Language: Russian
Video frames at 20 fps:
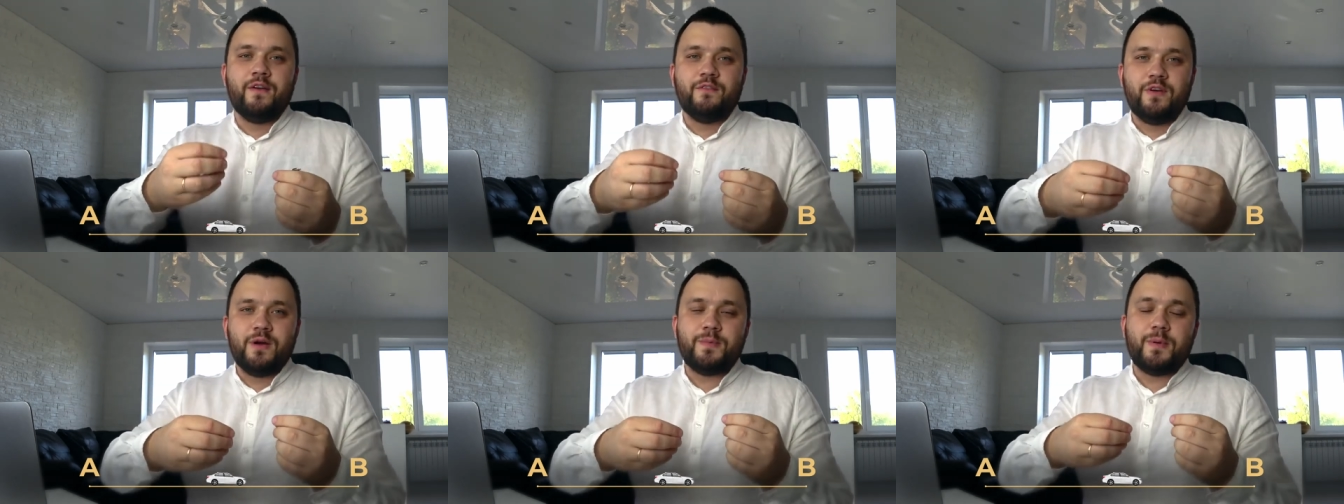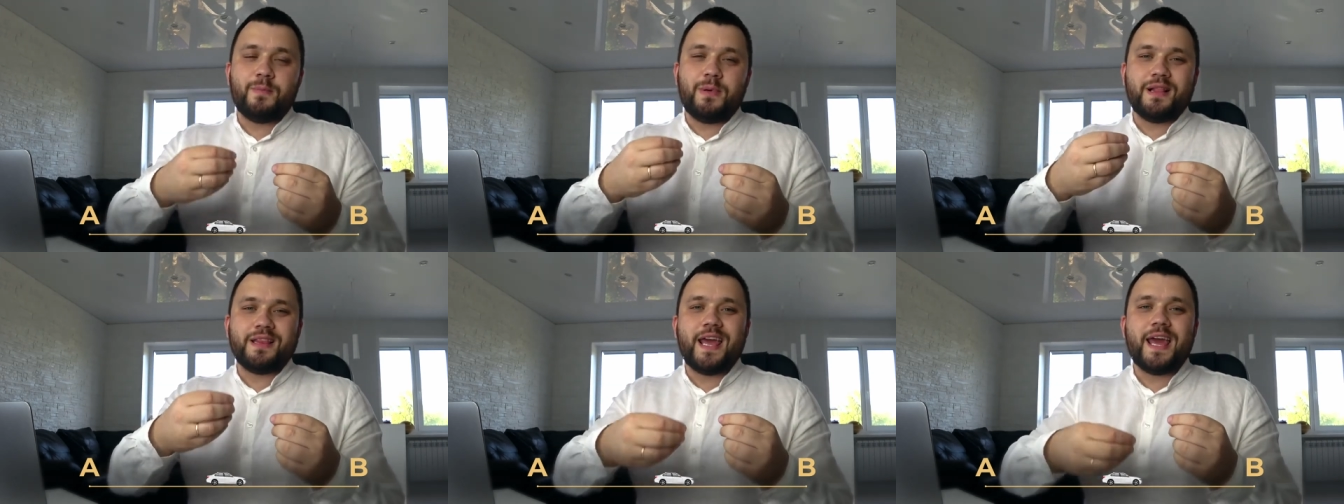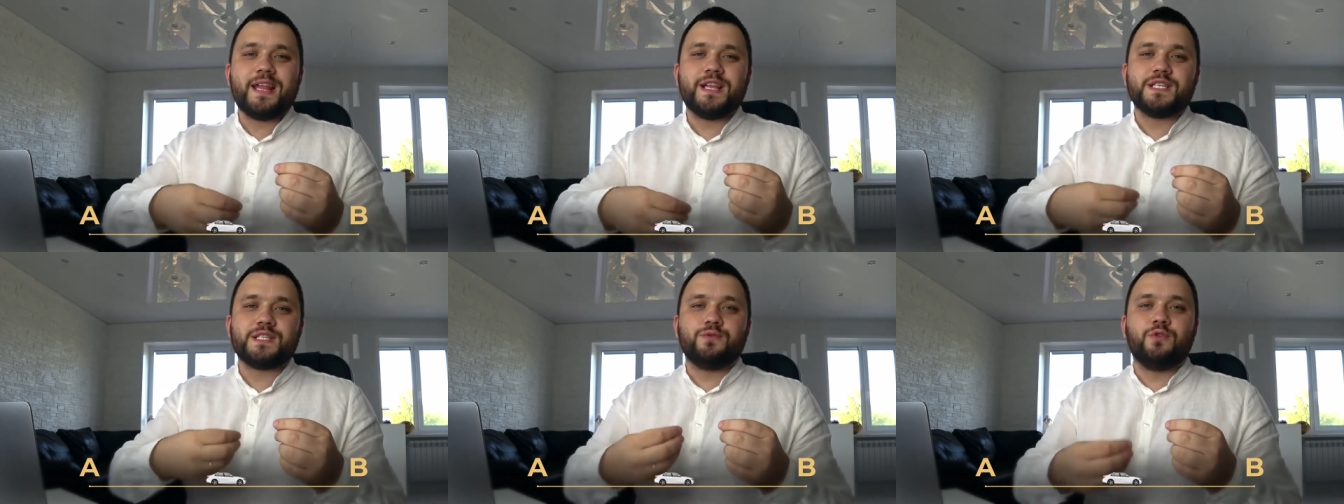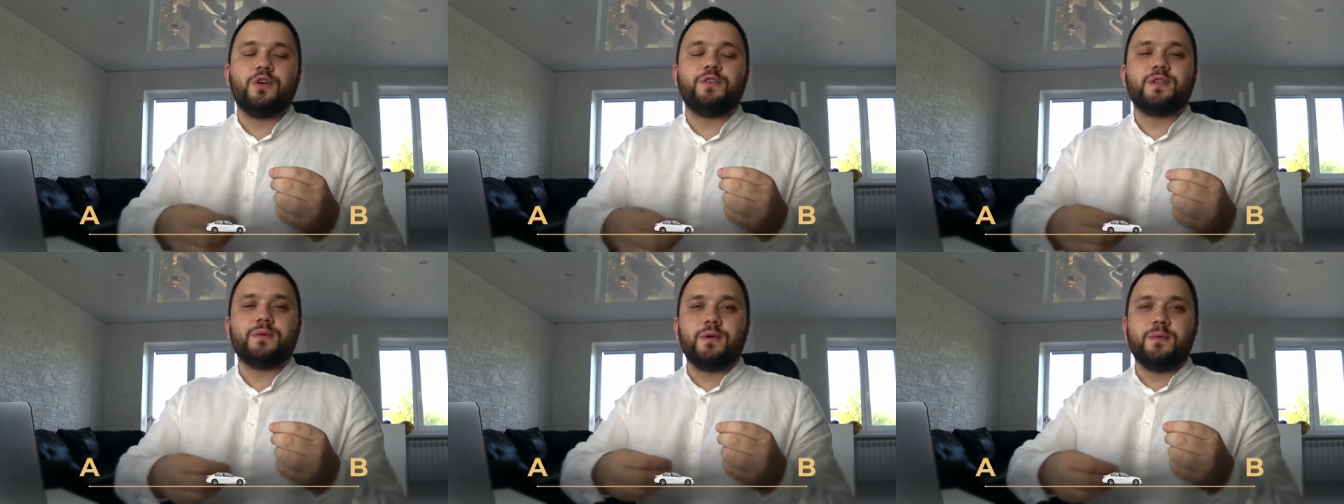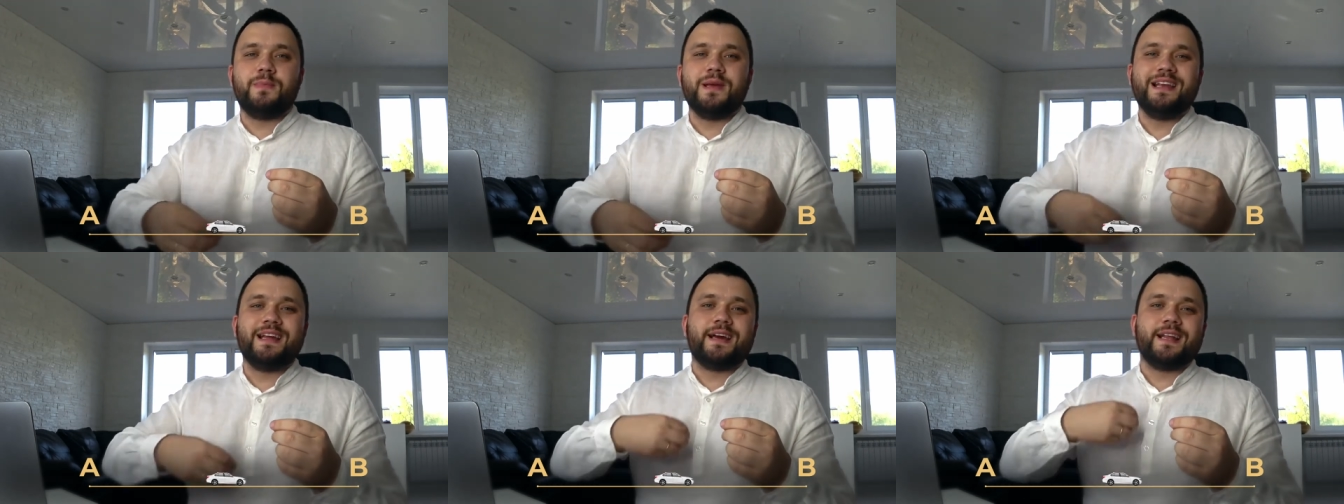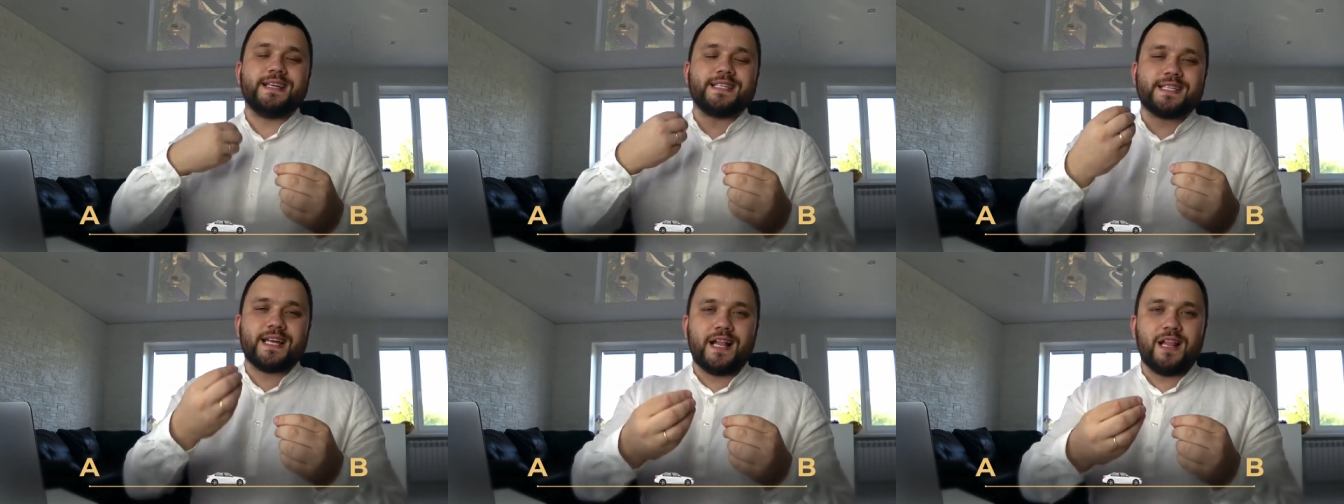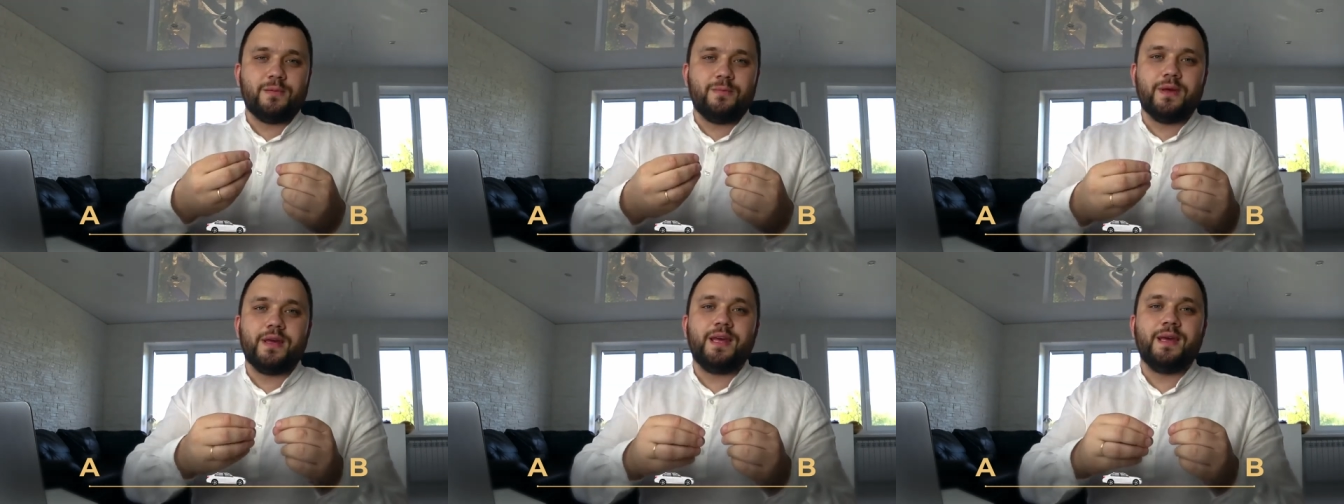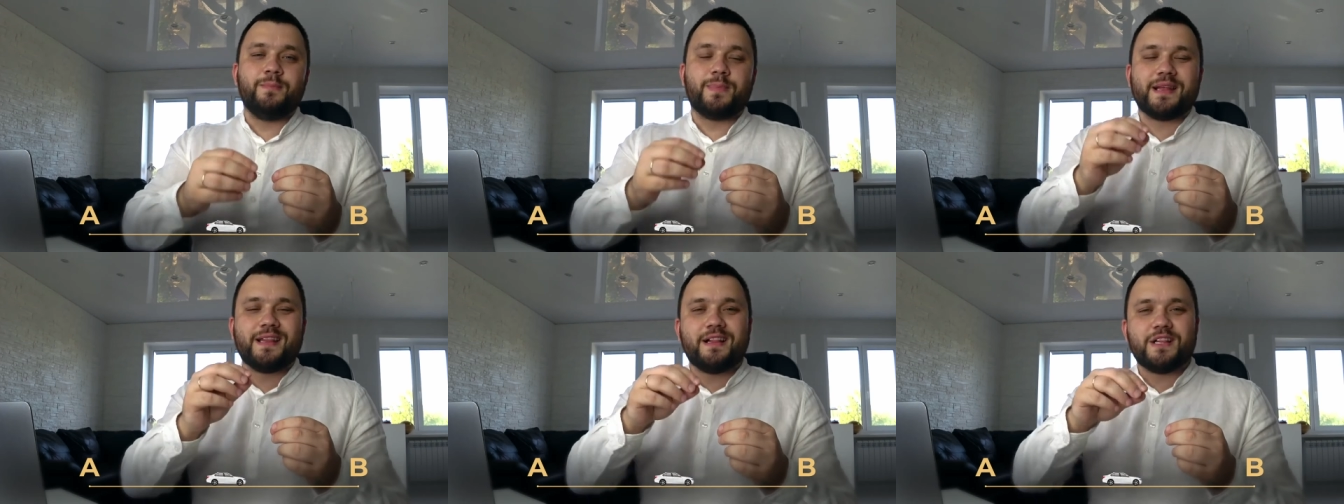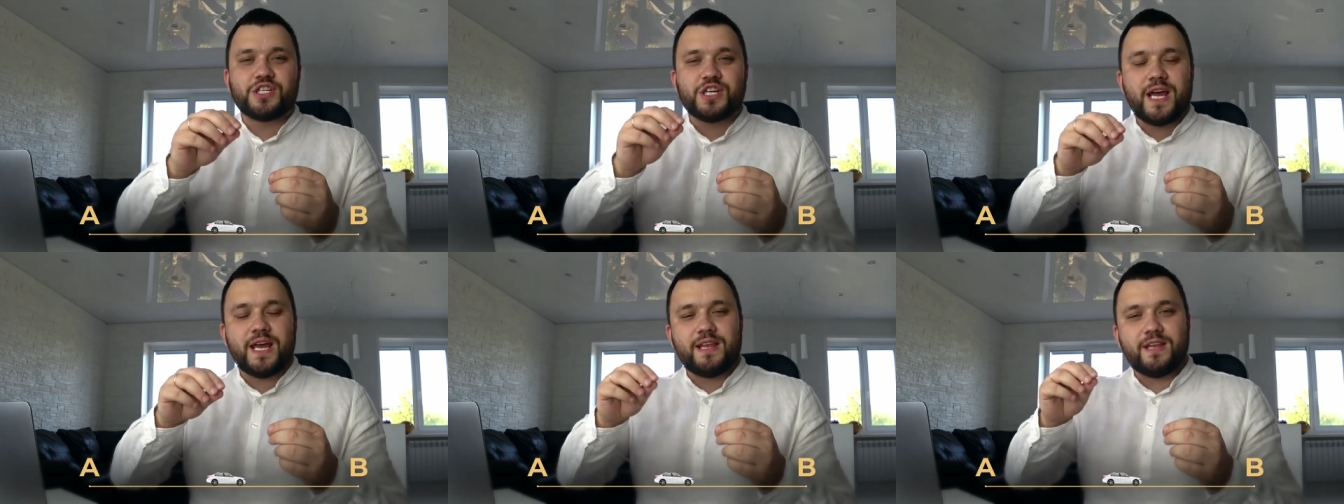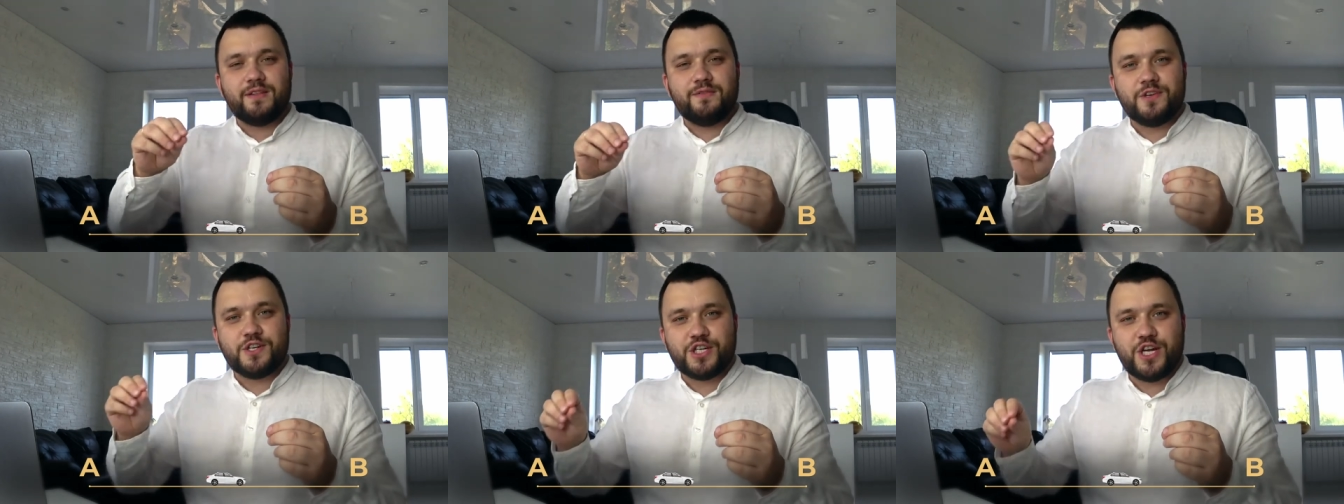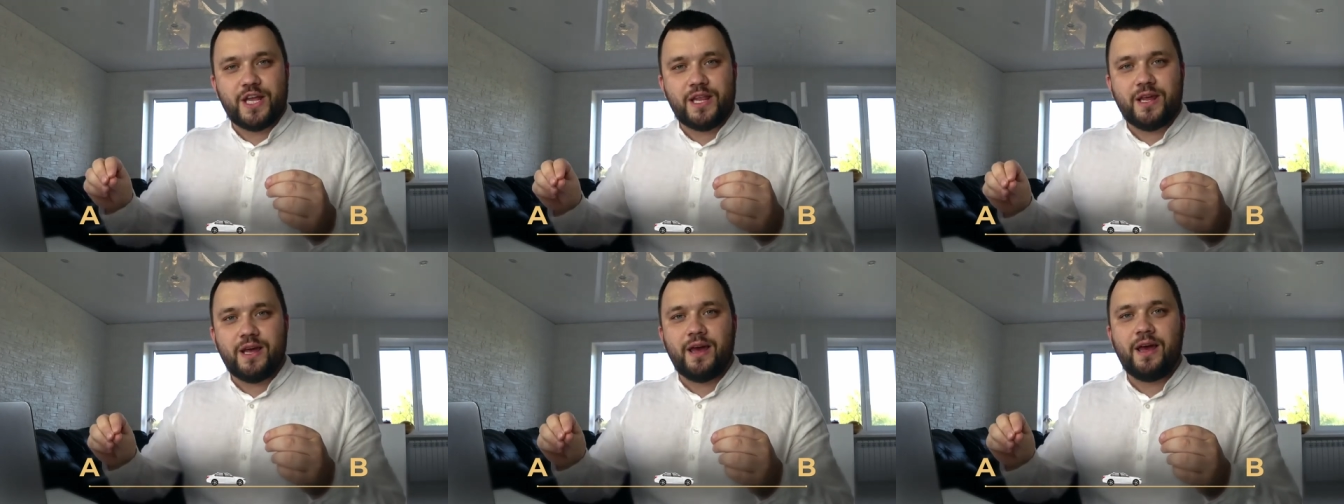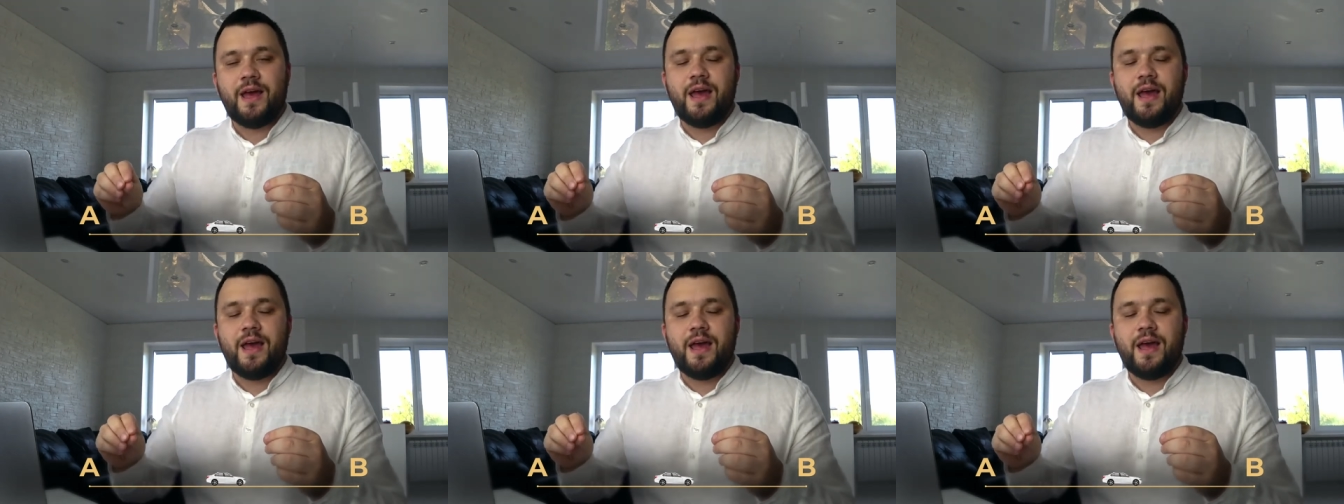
Вы пополняете свой автомобиль кристаллами и продолжаете движение.